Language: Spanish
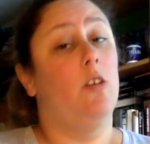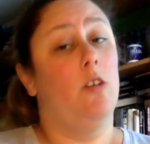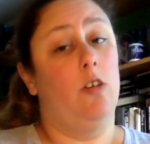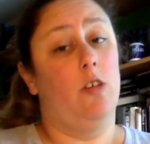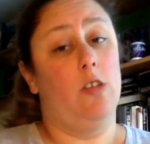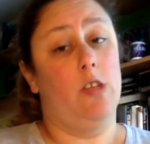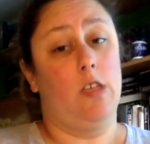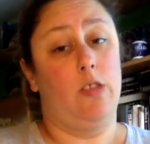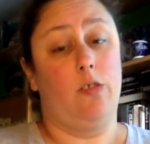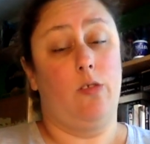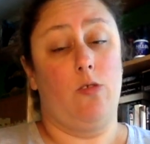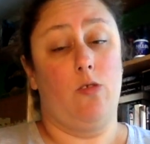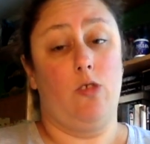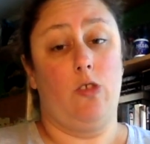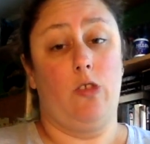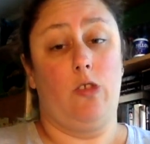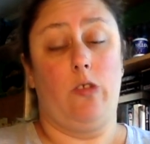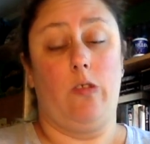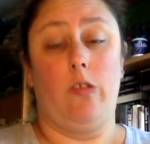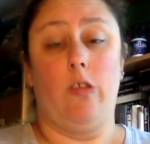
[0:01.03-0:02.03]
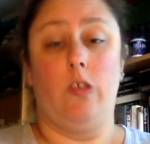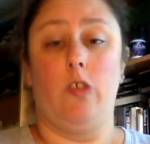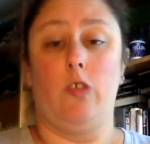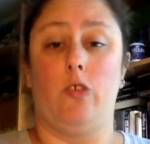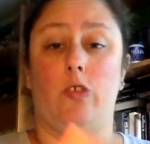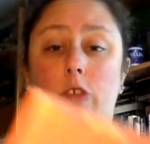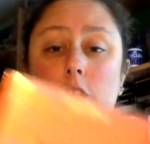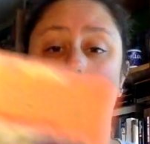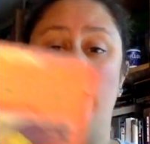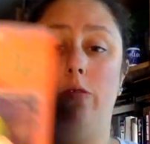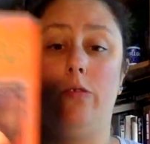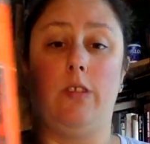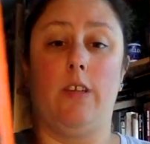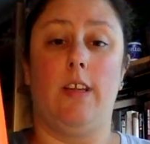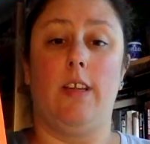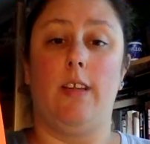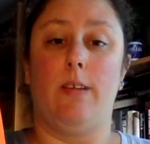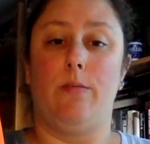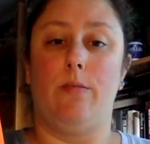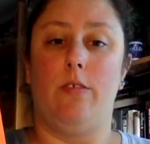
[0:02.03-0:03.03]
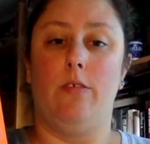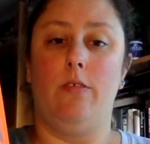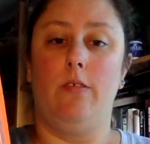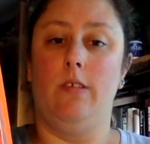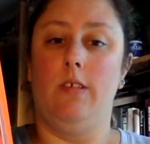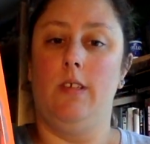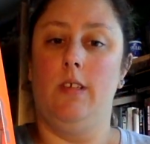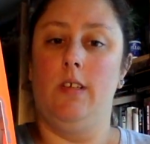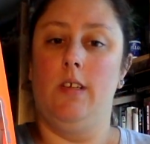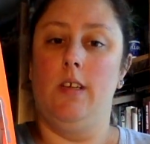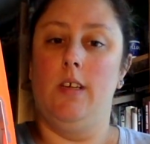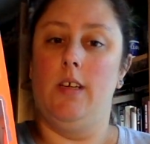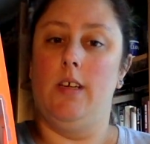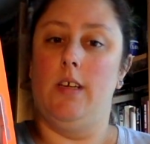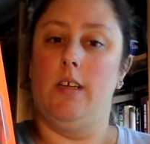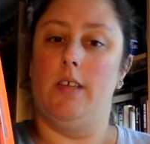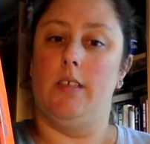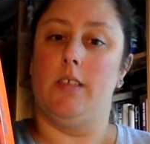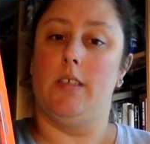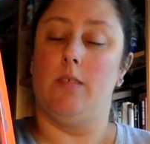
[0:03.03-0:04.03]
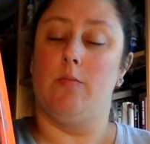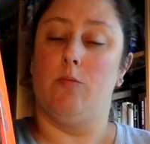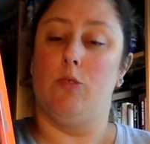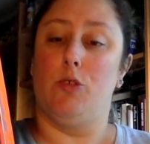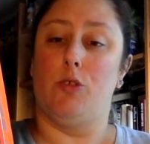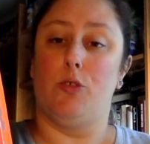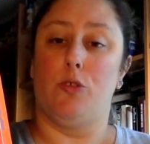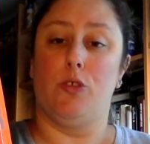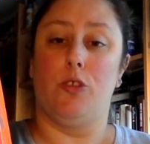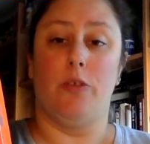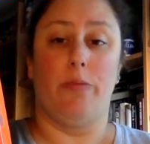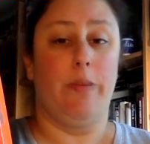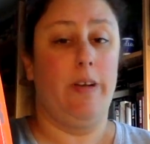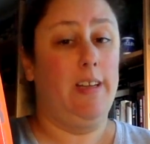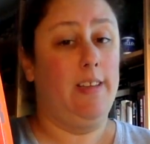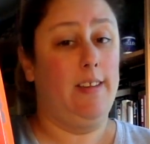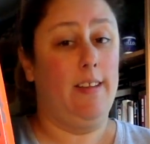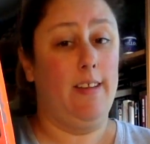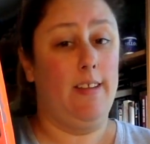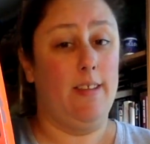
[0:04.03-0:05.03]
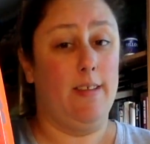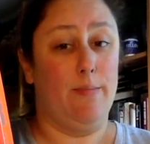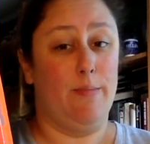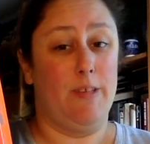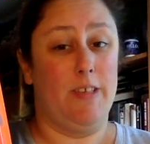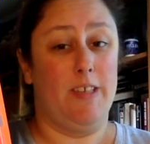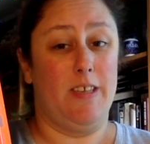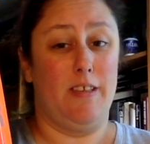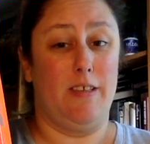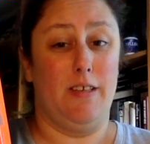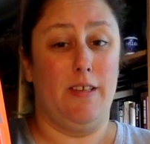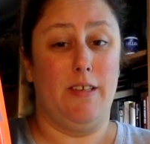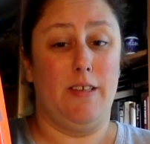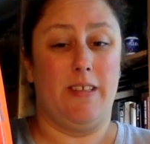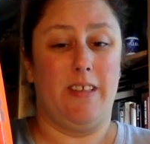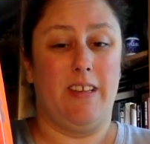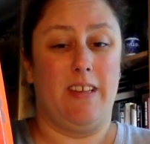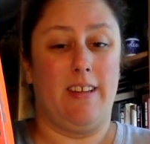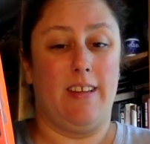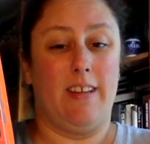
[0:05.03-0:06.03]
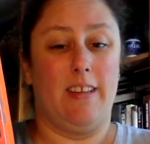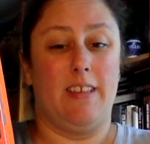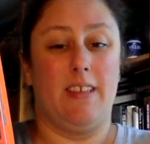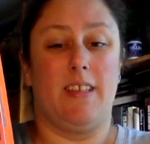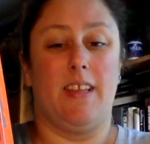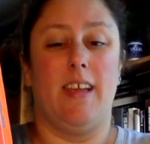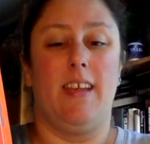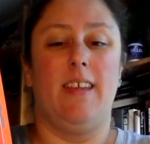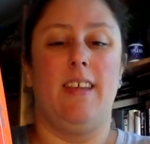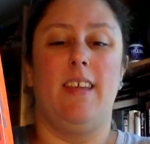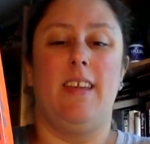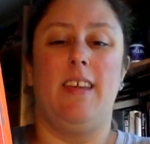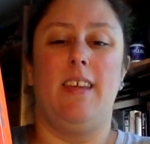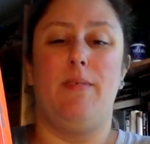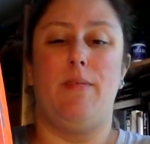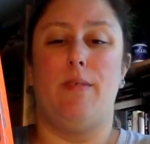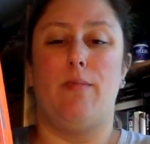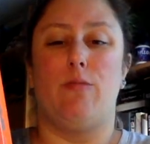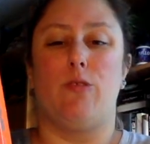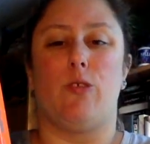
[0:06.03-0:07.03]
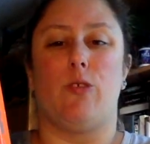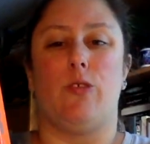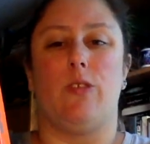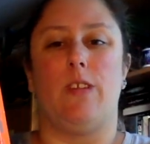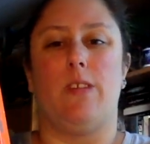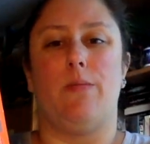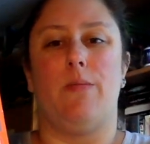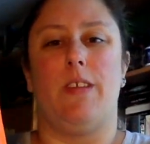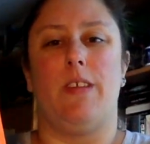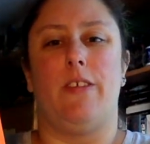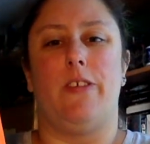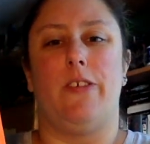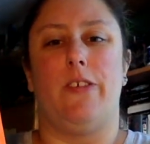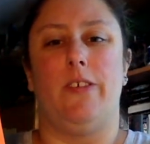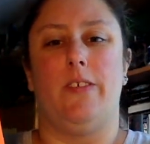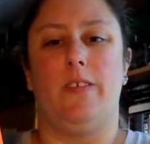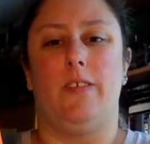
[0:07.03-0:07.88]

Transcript: Hola a todos y todas, os traigo una review. Es de Monstruos de Marte, de Pesadillas de redstein y vamos con el vídeo.